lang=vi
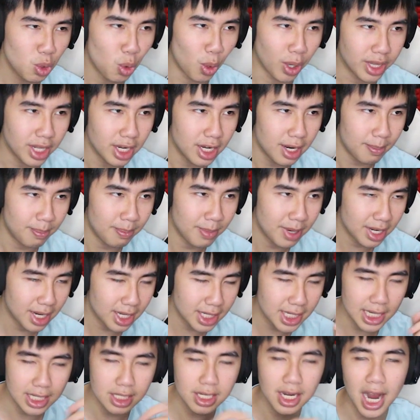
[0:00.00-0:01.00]
tuổi Tức là mình
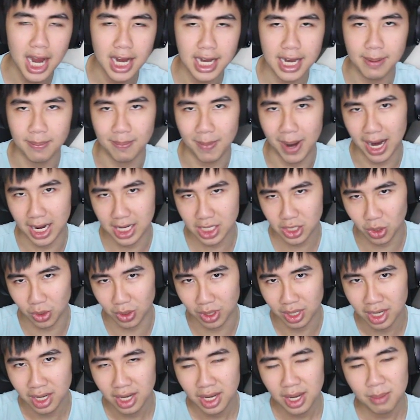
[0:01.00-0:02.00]
đã chạy trước 2 năm bà ấy rồi